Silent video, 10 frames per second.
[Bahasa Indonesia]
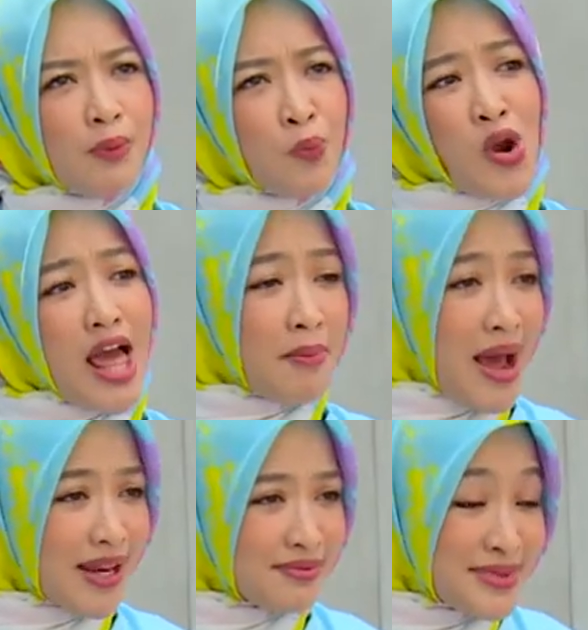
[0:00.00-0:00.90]
uh, pulang
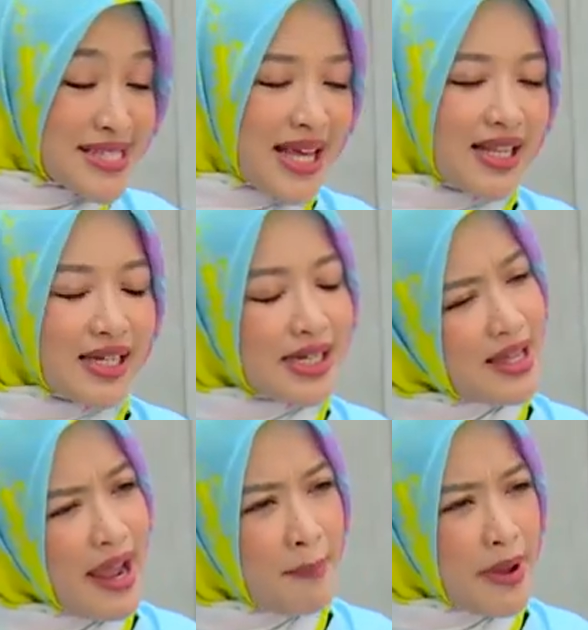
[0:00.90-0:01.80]
malam misalnya
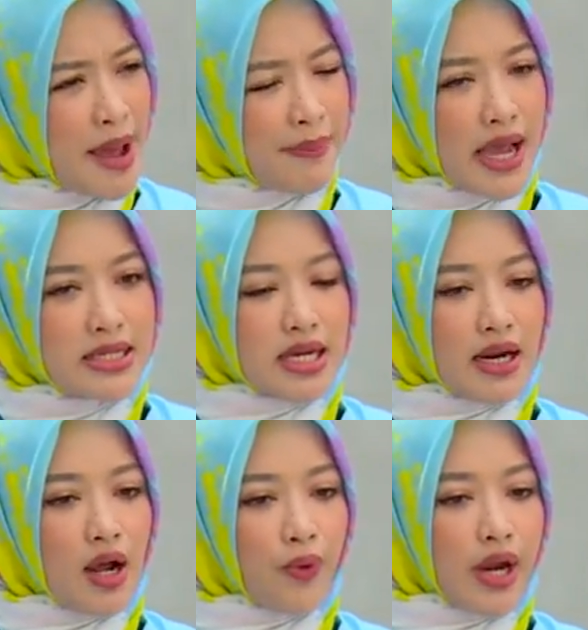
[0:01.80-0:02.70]
kita happy happy aja
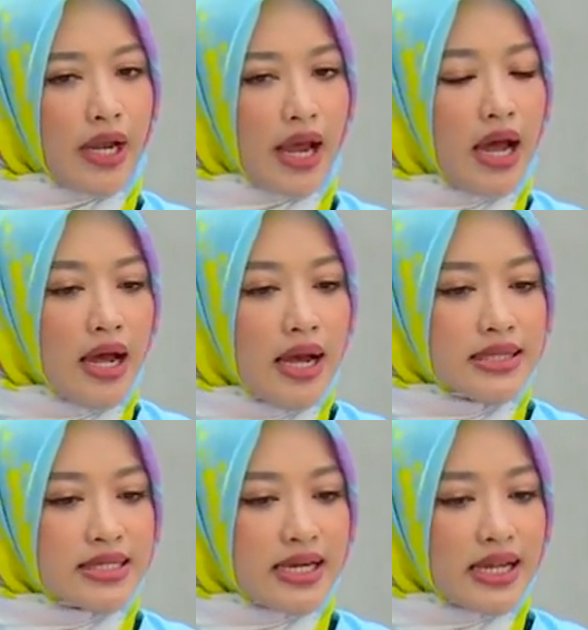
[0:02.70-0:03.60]
ngelakuinnya
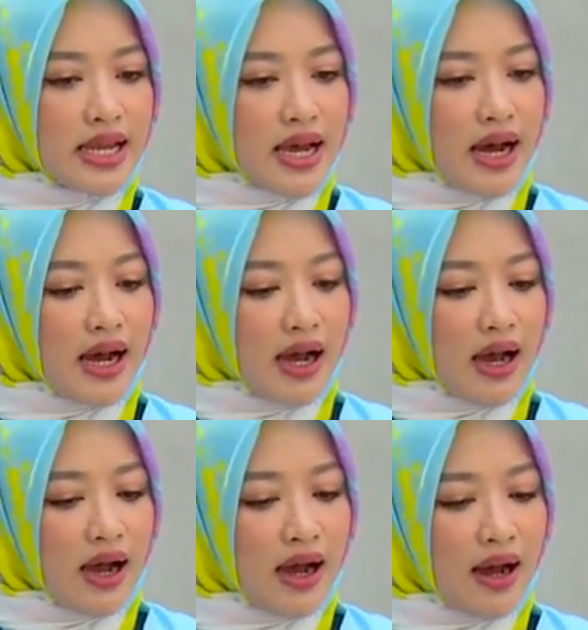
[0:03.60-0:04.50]
jadi
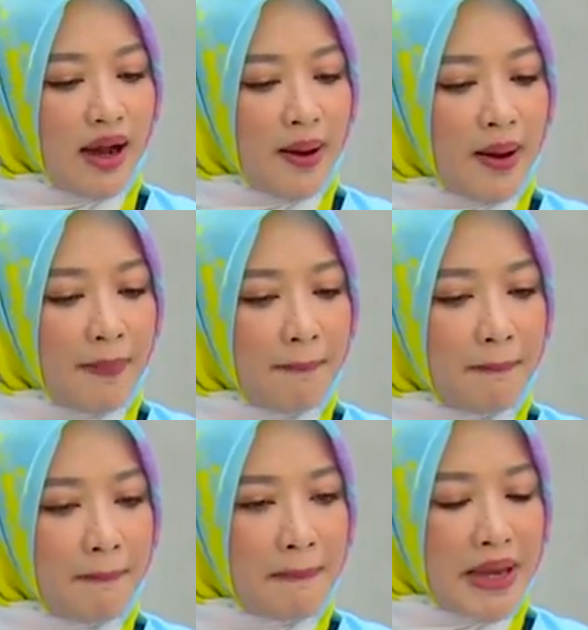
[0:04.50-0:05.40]
uh,
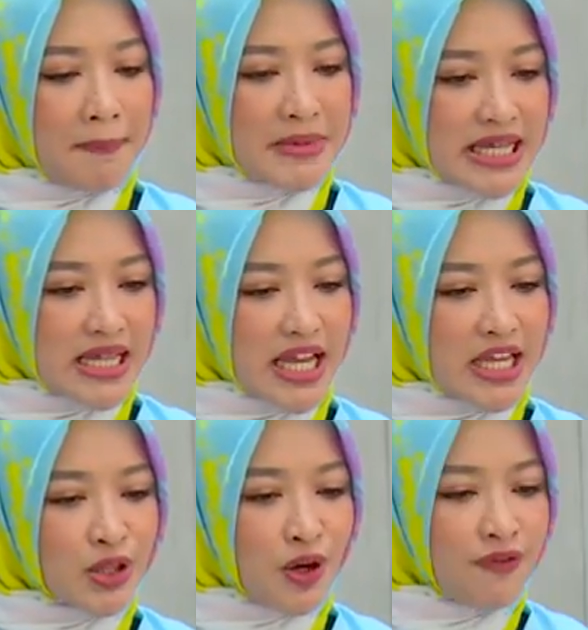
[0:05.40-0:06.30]
misalnya
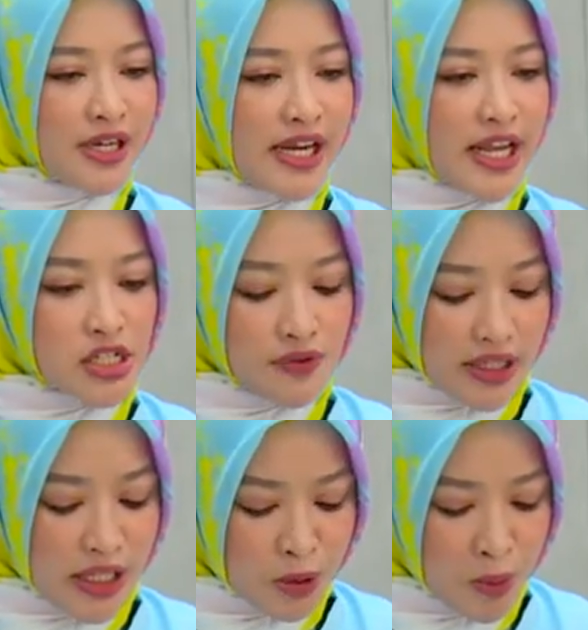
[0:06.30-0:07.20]
introvert dan
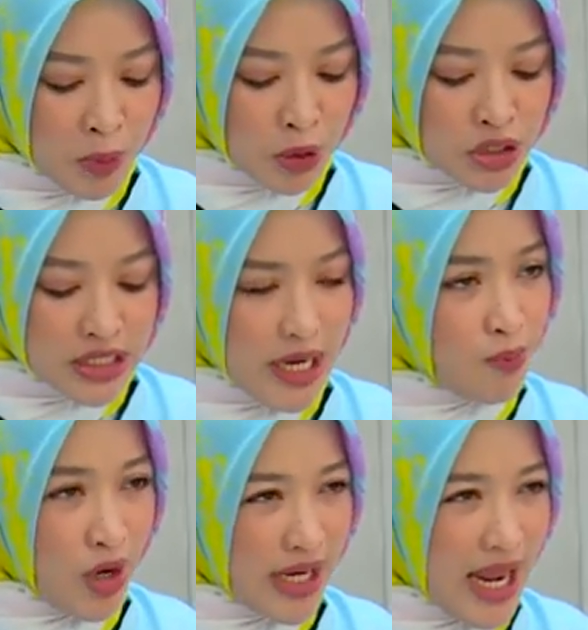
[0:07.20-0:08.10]
extrovert itu menurut saya bukan